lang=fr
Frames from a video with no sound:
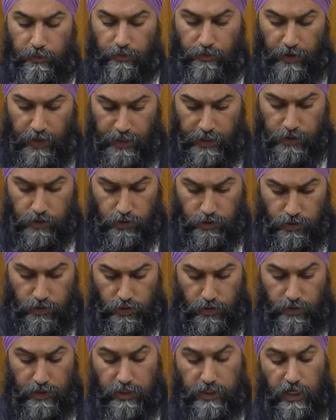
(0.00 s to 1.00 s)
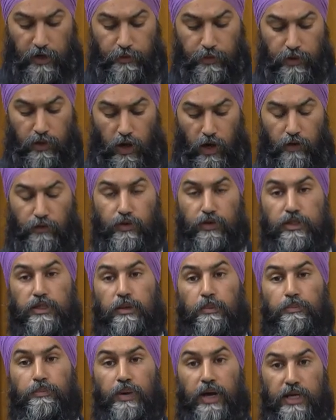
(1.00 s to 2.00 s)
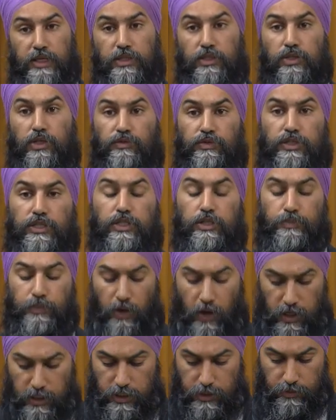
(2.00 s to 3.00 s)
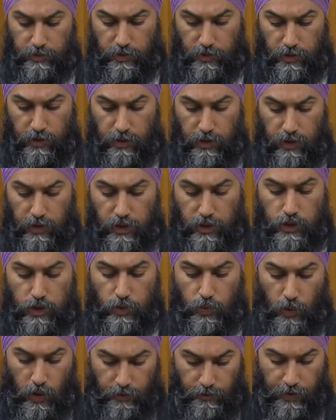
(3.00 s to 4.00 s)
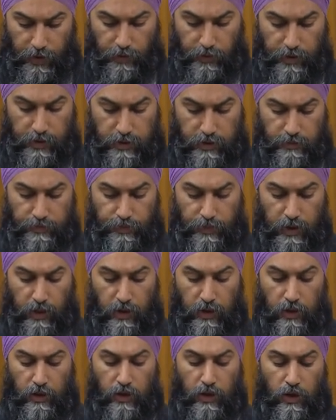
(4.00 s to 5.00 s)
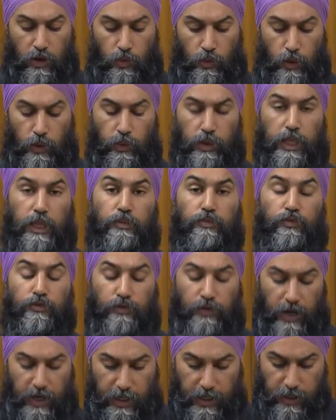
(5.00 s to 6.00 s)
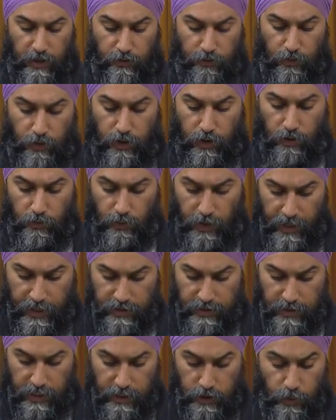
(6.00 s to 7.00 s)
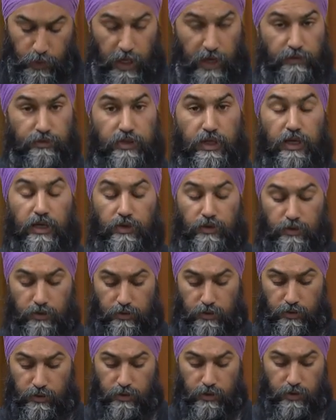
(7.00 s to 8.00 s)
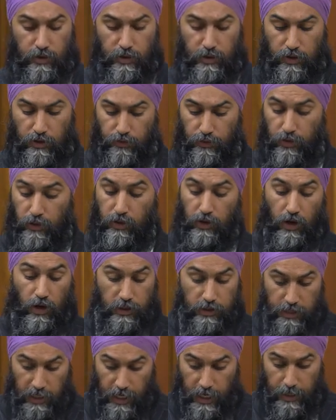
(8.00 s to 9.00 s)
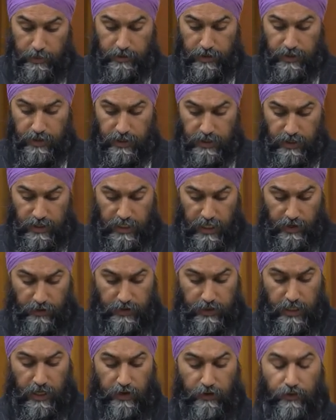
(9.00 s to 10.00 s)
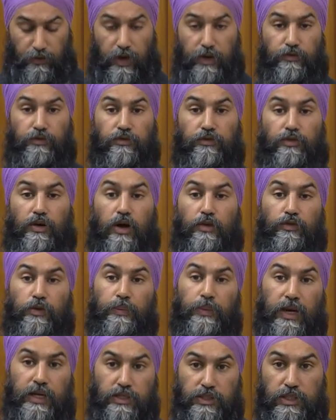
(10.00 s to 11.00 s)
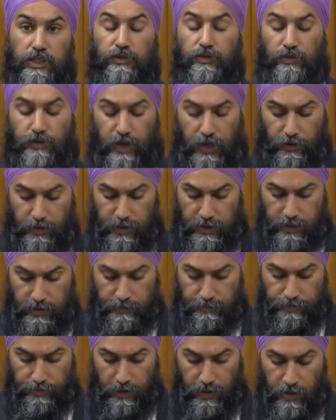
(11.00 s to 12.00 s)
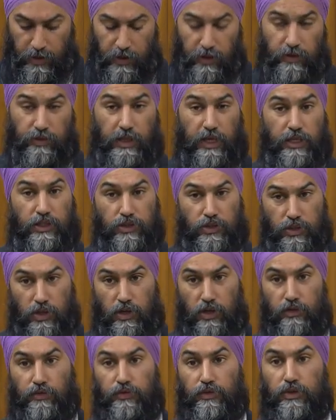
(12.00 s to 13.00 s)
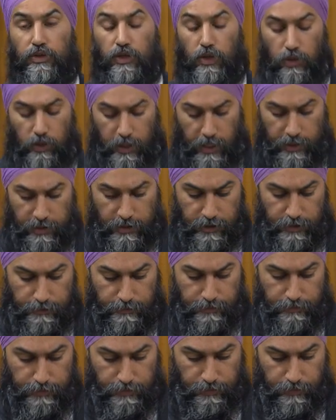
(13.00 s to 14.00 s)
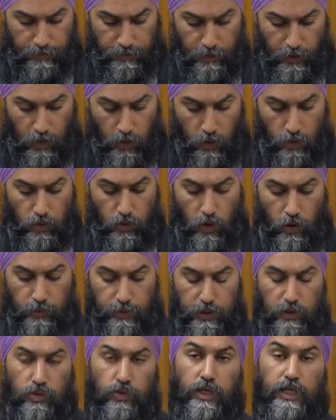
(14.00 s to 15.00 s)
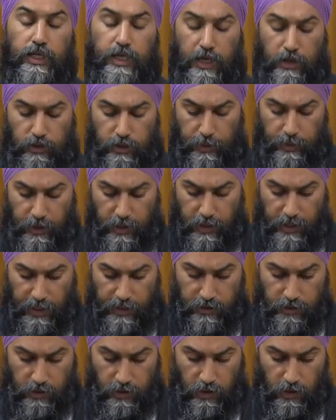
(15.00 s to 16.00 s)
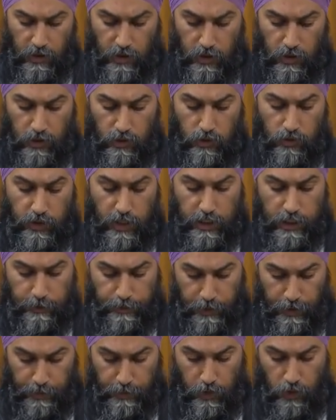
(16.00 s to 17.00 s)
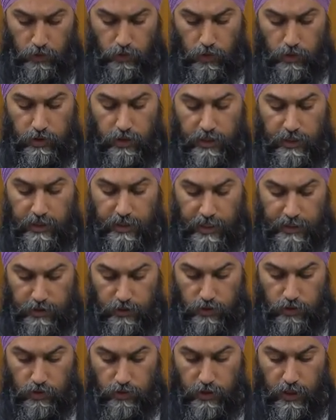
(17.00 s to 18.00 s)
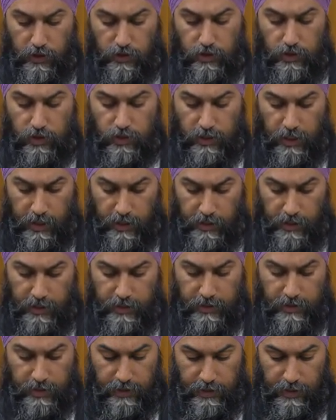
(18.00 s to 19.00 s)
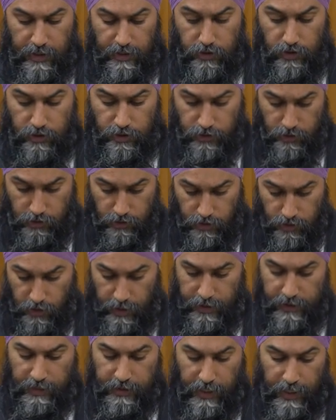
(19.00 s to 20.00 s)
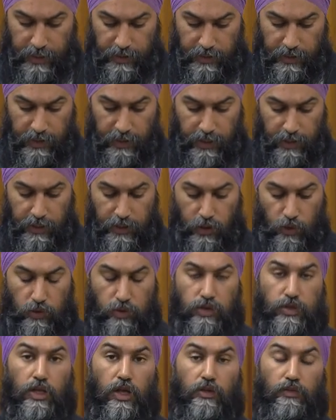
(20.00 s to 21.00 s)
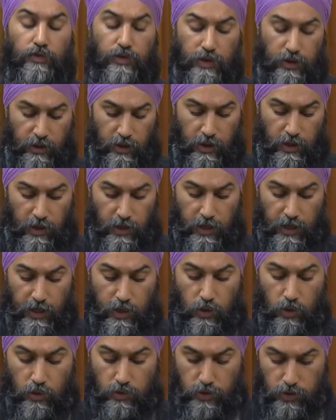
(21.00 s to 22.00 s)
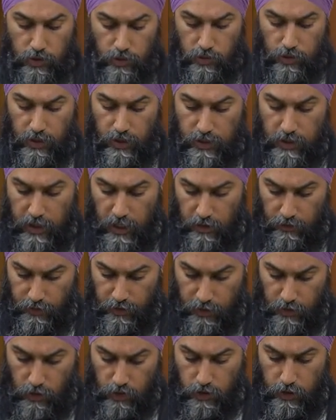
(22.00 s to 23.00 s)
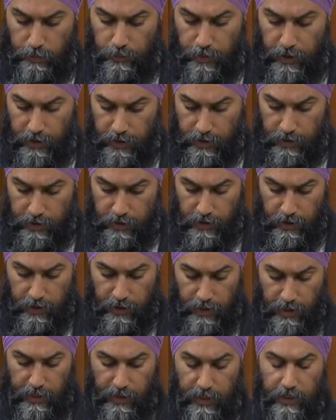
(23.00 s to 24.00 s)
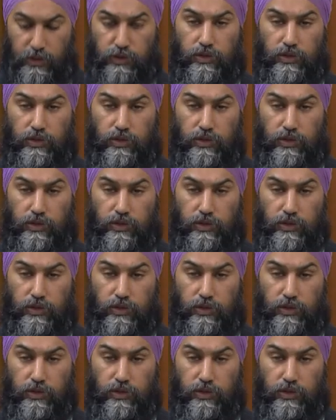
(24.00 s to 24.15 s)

qu'on fasse mieux et c'est ce à quoi ils ont droit. Les néo-démocrates continueront de se battre pour que le gouvernement offre de meilleurs services à nos anciens combattants. Nous continuerons de nous battre pour leurs droits, comme nous le faisons depuis longtemps depuis que le CCF s'est battu pour les pensions des anciens combattants. Il ne mérite pas moins. Les démocrates, nous exprimons notre gratitude à ceux et celles qui ont servi et continuent de servir notre pays et les